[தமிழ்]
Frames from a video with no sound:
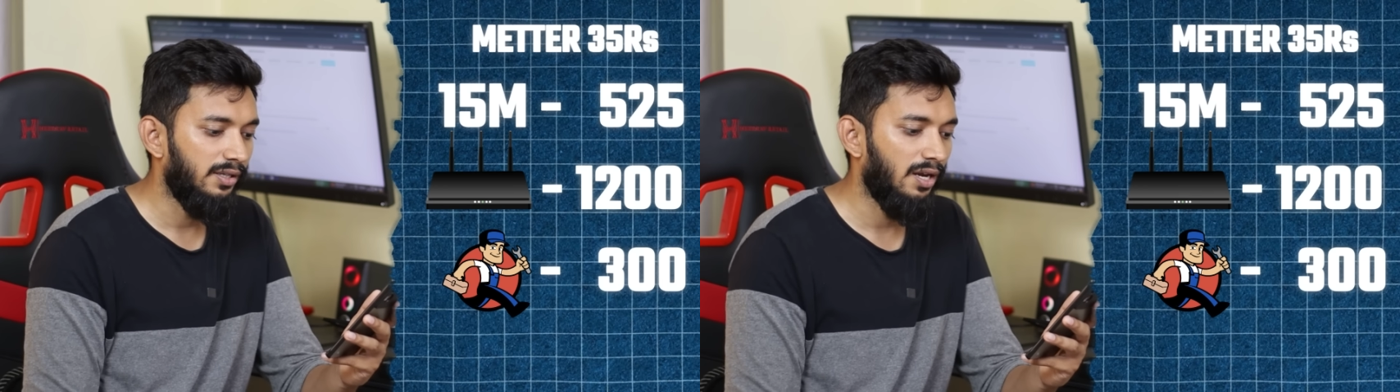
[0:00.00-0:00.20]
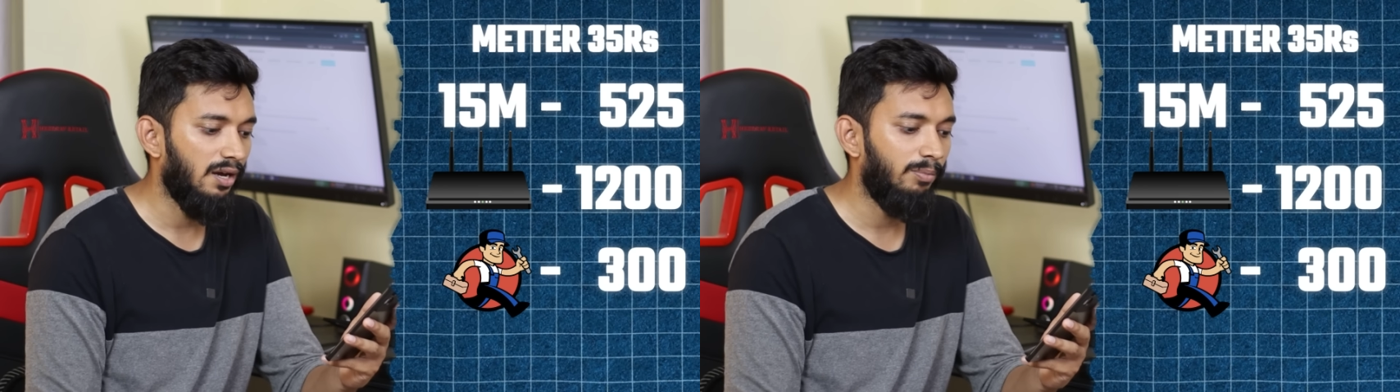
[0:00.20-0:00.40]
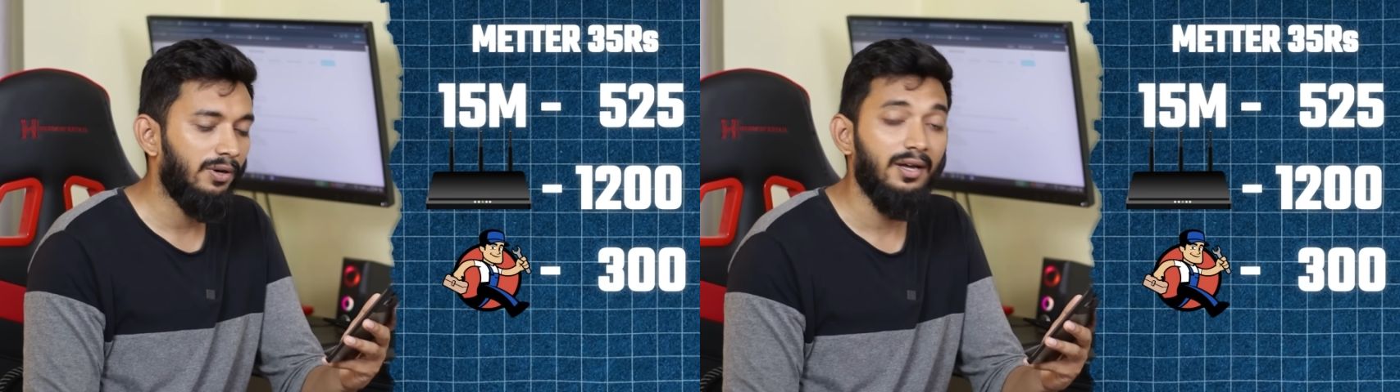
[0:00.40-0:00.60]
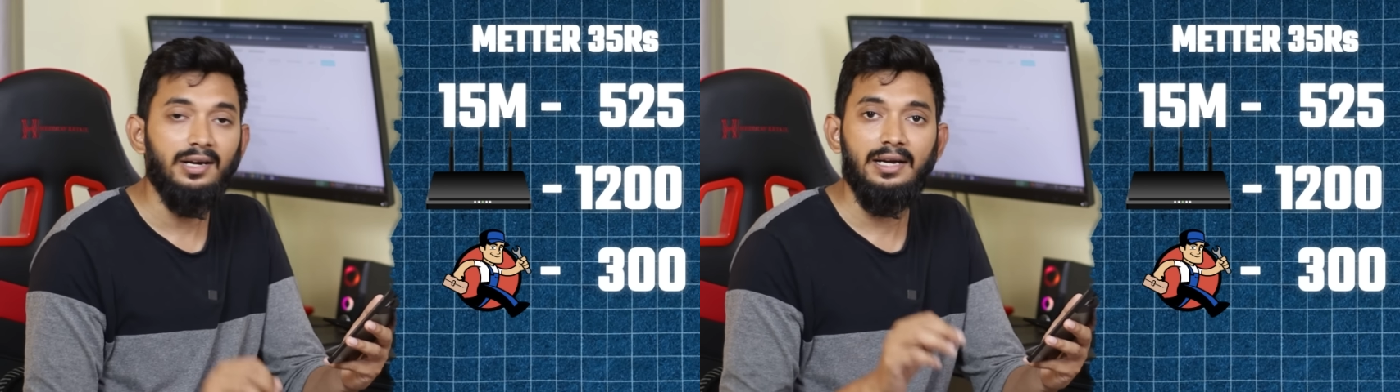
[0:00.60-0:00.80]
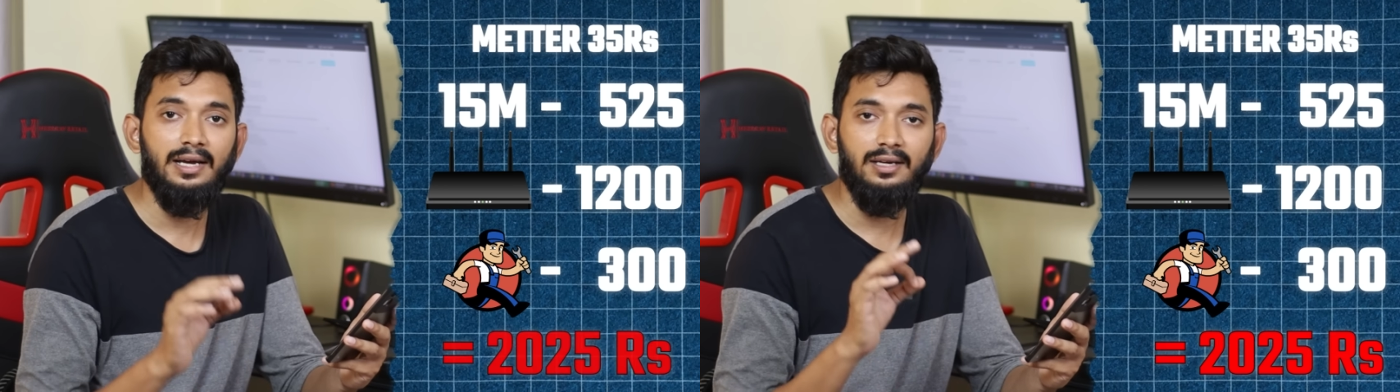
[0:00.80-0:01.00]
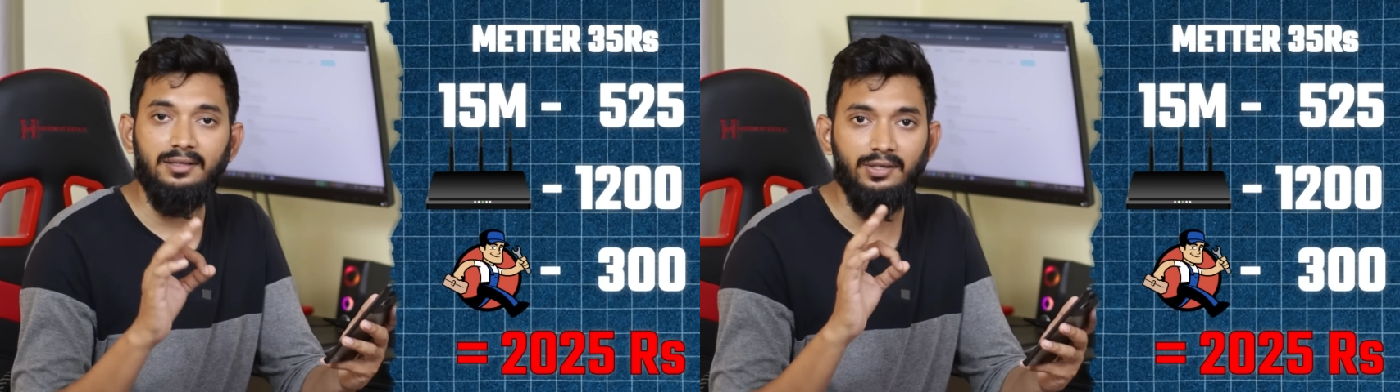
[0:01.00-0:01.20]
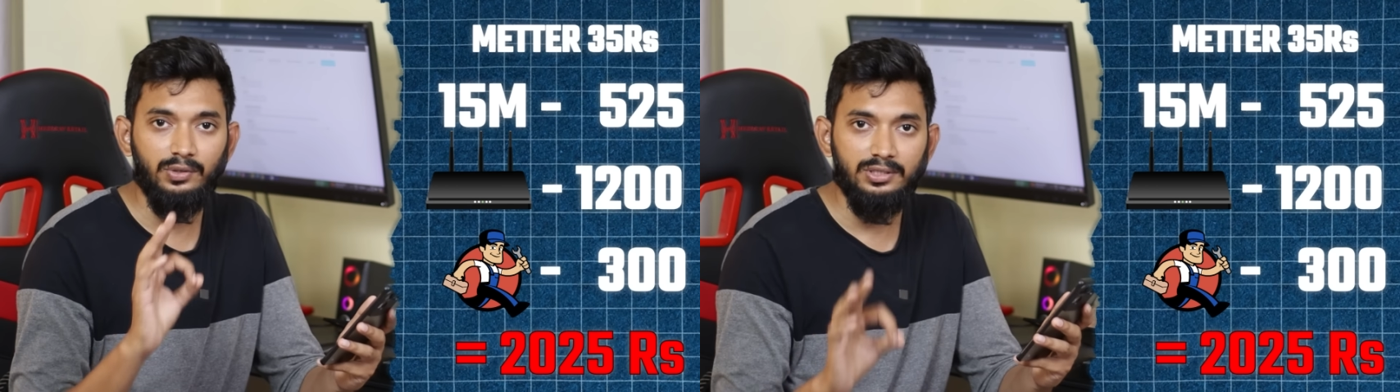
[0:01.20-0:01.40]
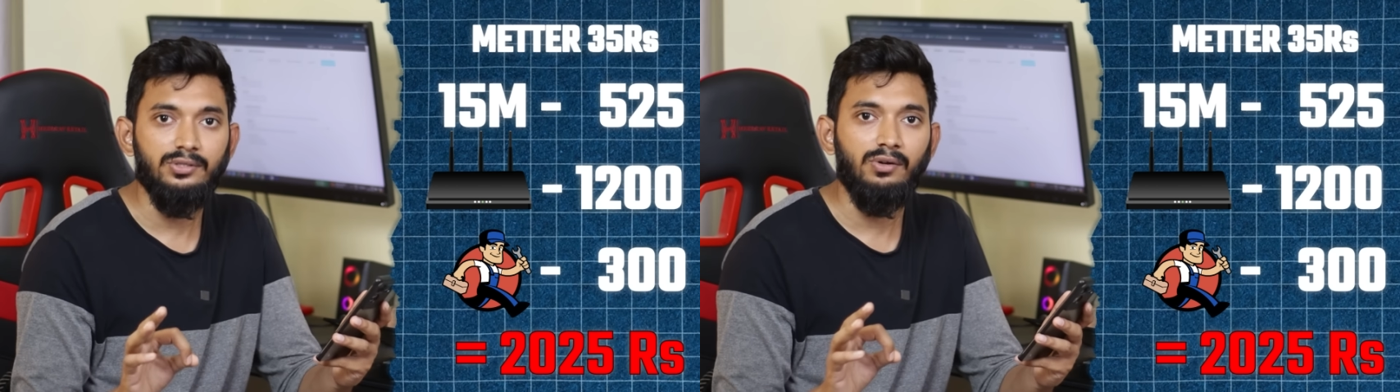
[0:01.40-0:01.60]
இதெல்லாம் போட்டால் ரெண்டாயிரத்தி
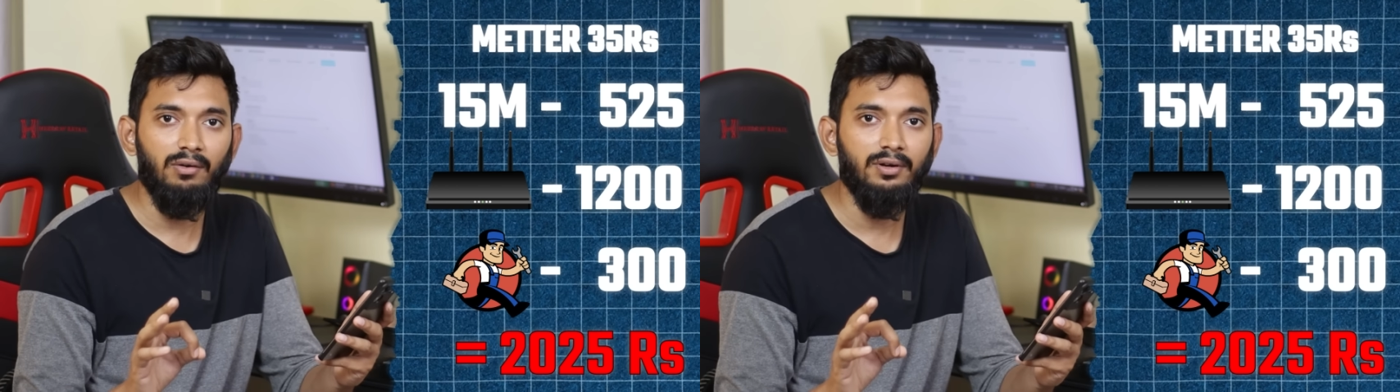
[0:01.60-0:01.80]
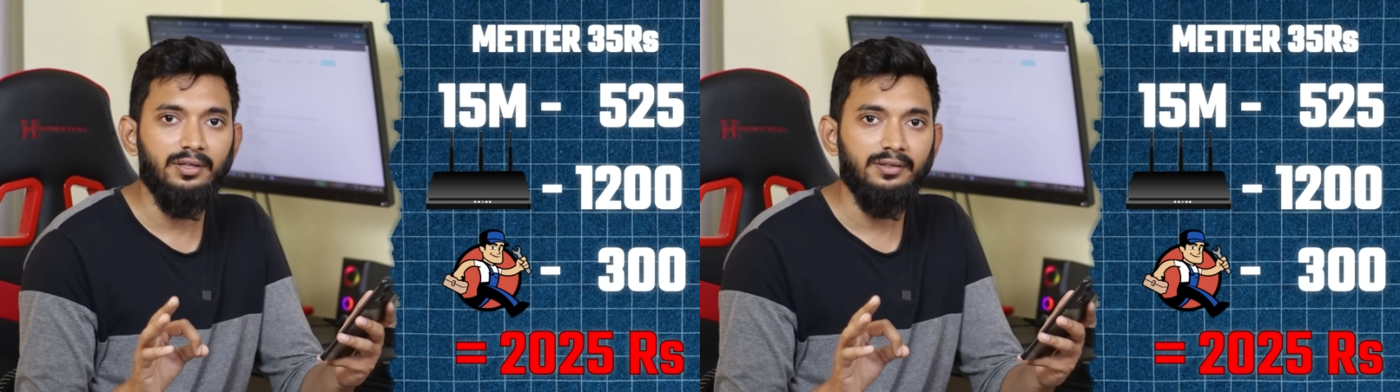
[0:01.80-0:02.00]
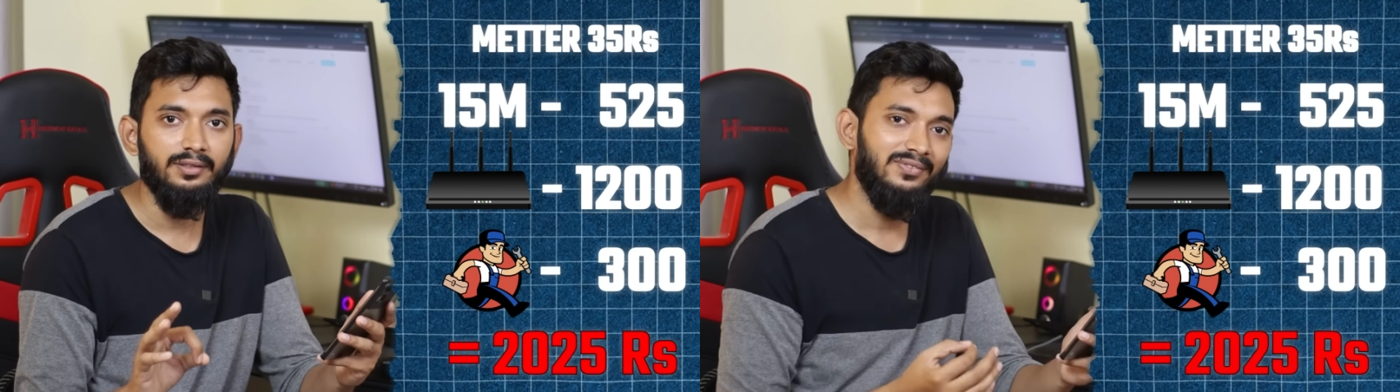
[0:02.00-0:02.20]
இருபத்தஞ்சு ரூபா வருது